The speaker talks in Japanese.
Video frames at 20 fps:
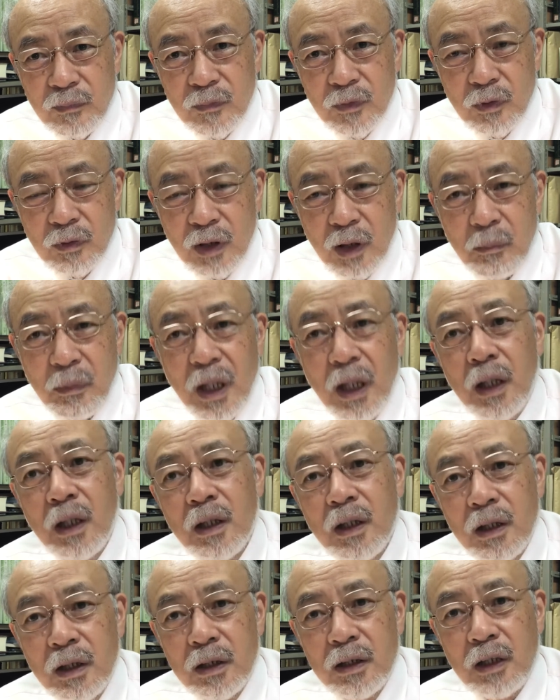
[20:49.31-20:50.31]
これはまあ
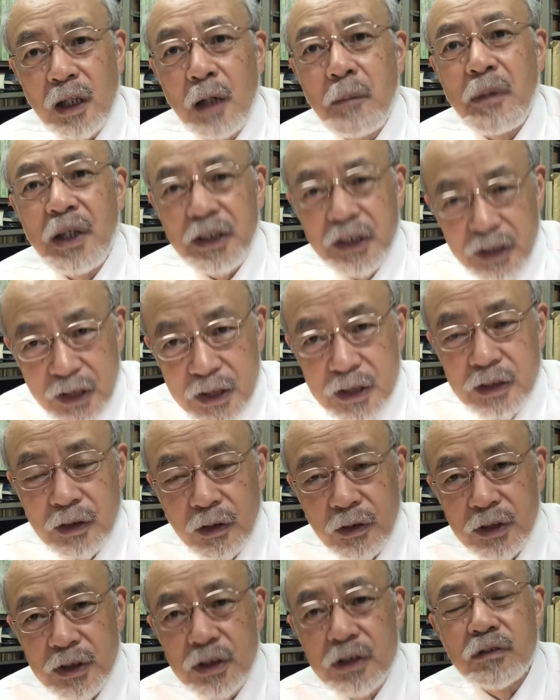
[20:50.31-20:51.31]
鉛です
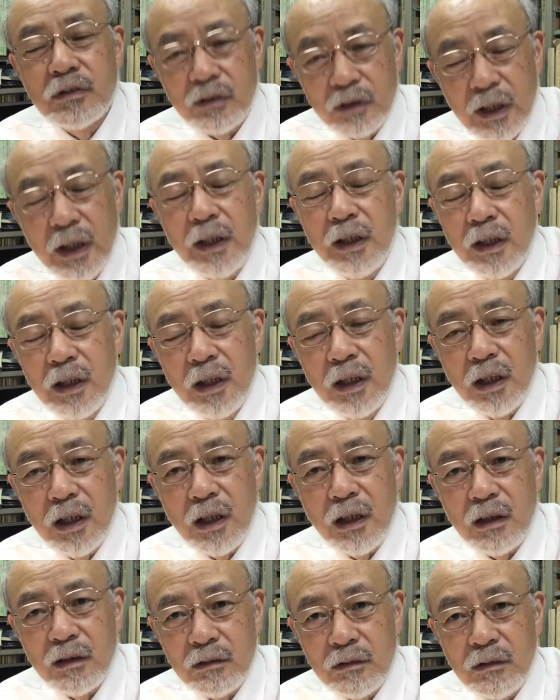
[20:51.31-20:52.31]
よ一種のね
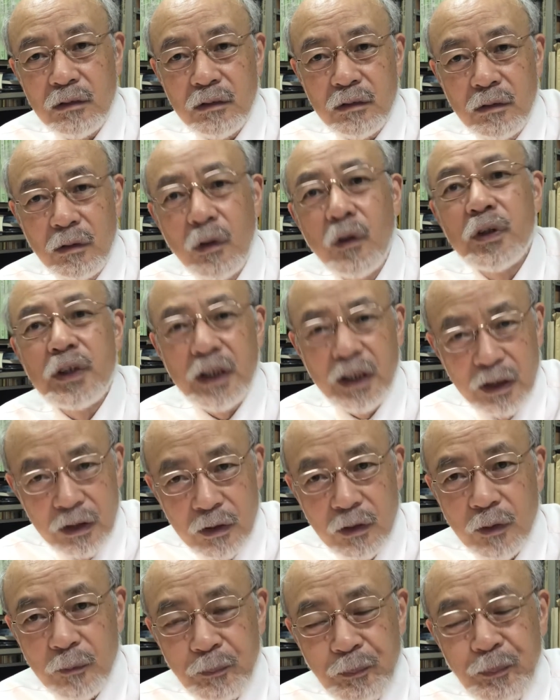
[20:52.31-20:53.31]
あの方
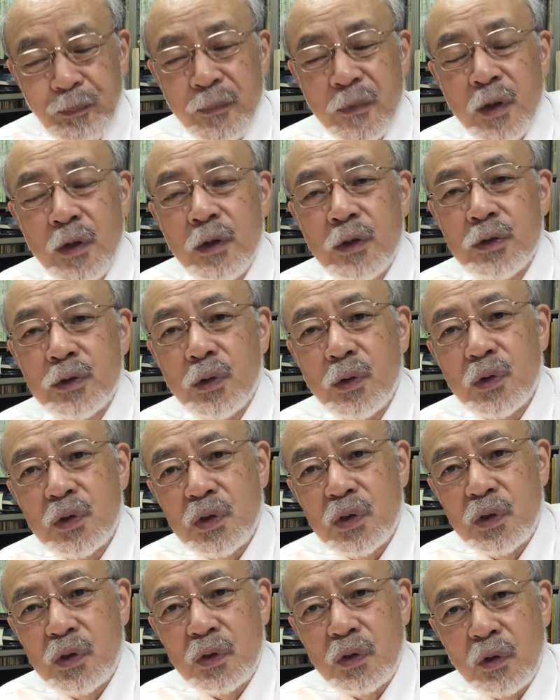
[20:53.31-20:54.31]
言の。そう
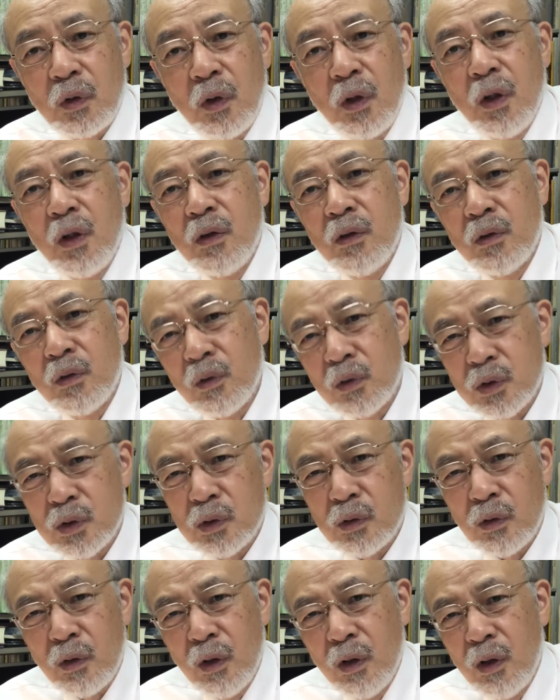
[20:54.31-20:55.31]
するとそうす
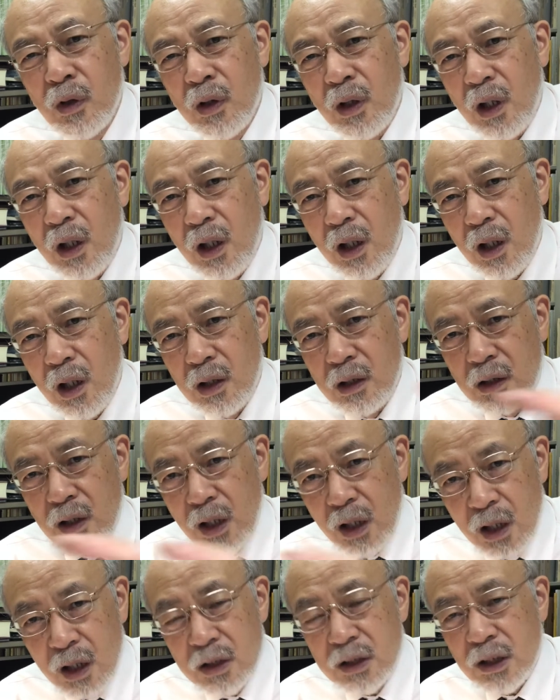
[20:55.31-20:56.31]
ると「
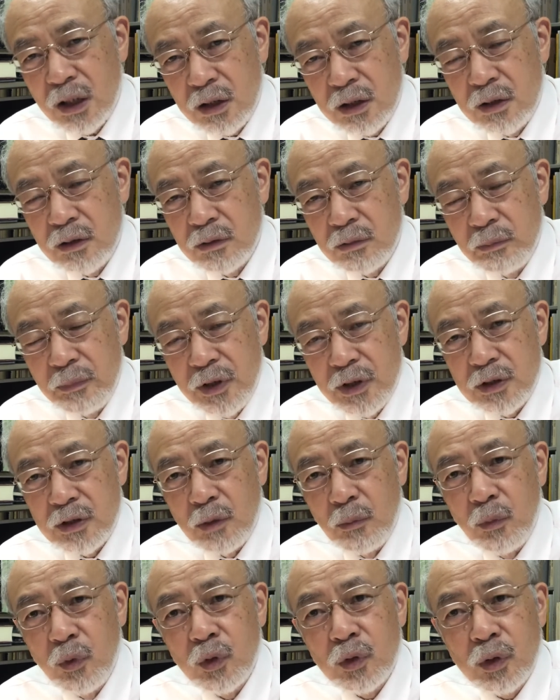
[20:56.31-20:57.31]
ラージャ」っていう名詞
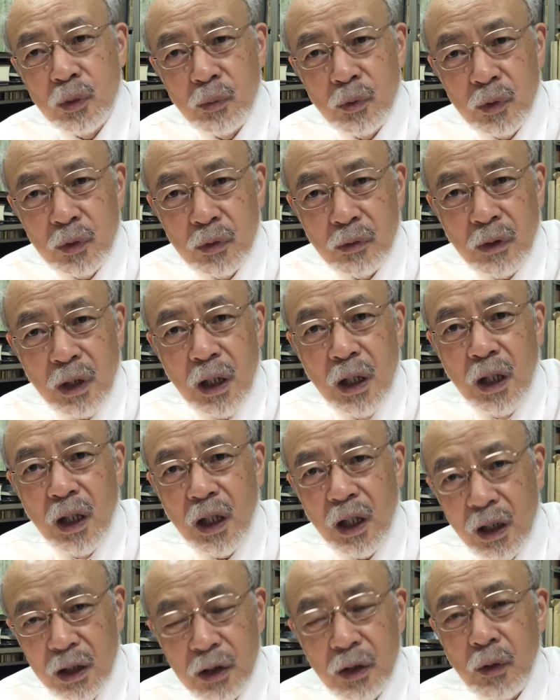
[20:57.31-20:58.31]
はもともとは「
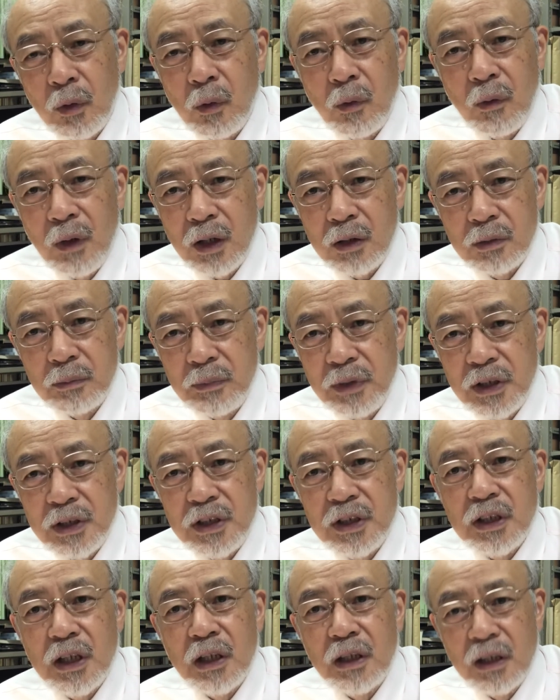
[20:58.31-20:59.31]
あ」で終わる名
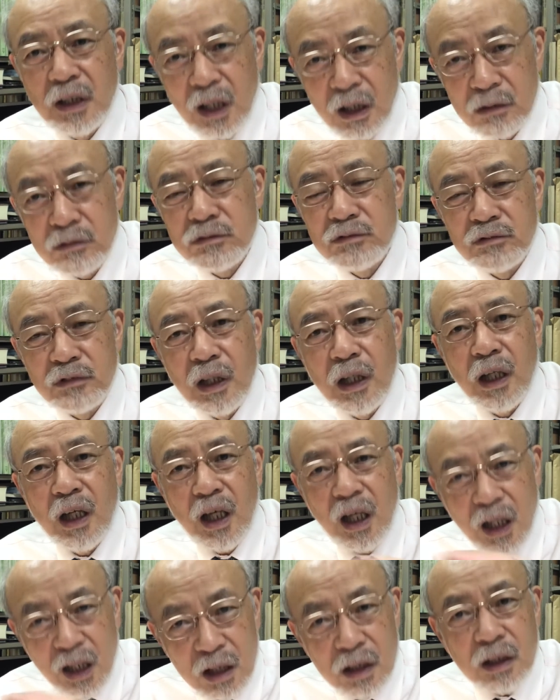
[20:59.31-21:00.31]
詞じゃなくて「
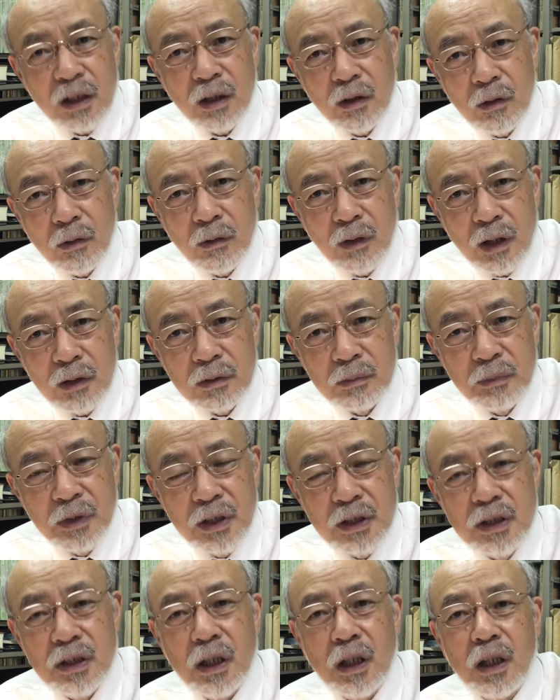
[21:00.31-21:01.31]
あん」で終わる
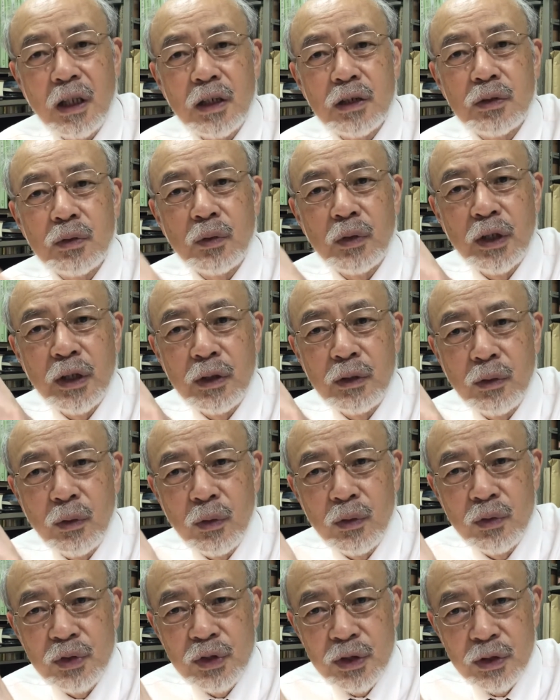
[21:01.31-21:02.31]
名詞だからそれ
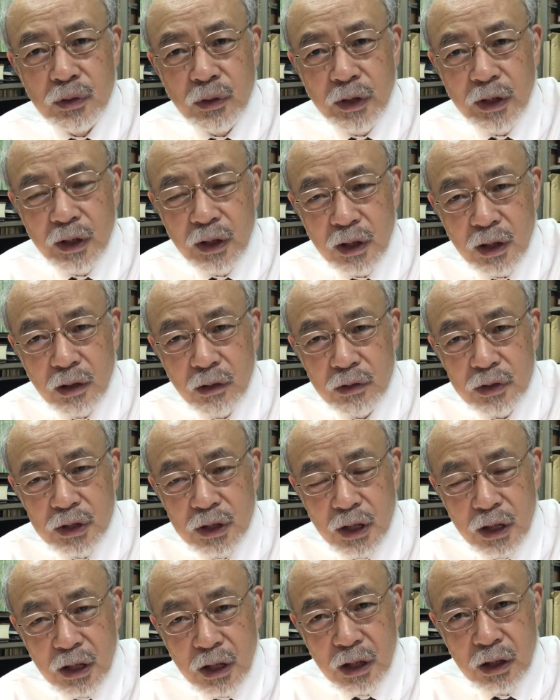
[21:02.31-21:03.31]
独自の変化をし
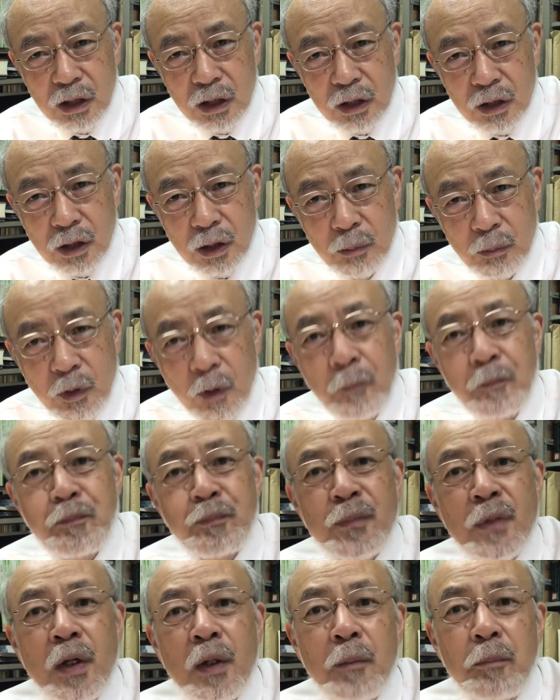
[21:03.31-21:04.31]
てたんだけども
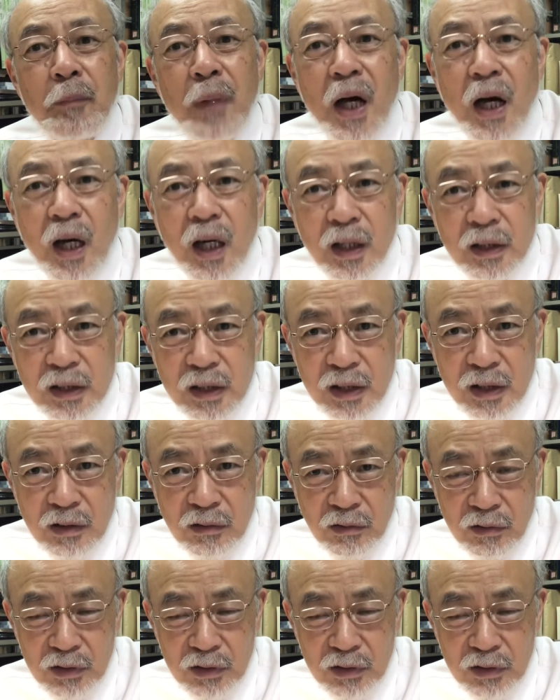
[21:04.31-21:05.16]
パーリー語